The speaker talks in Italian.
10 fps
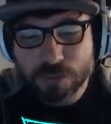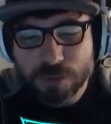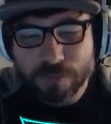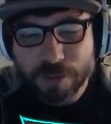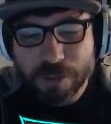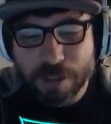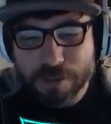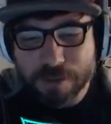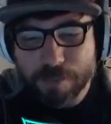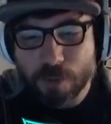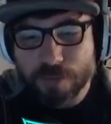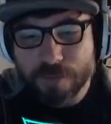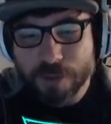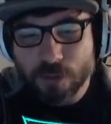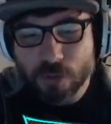tutti i vari ragni e poi
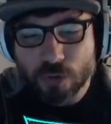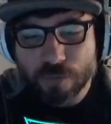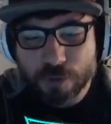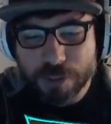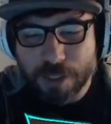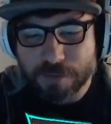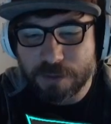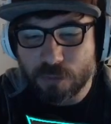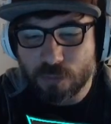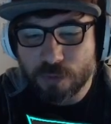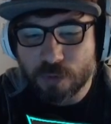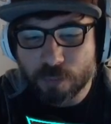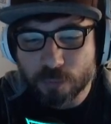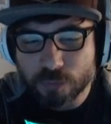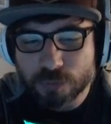vengono convogliati in un unico
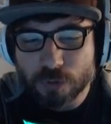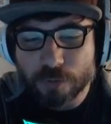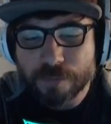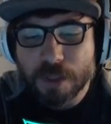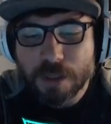punto